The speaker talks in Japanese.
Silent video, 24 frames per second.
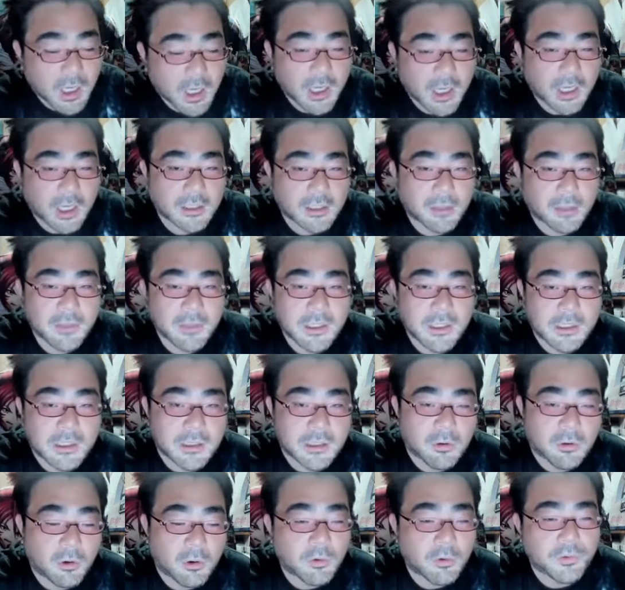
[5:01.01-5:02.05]
片道
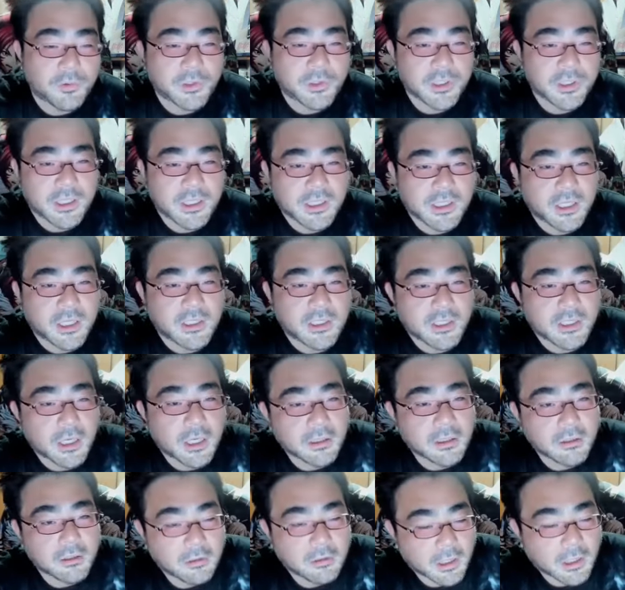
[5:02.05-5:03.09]
往復で
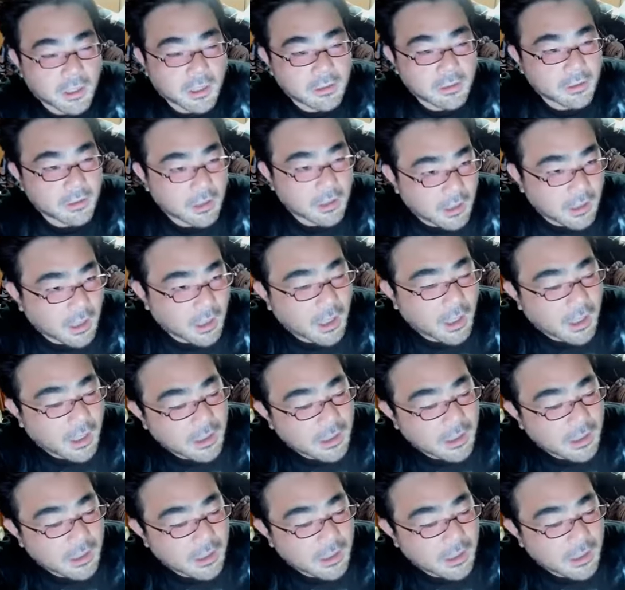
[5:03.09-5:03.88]
1200キロかかるから、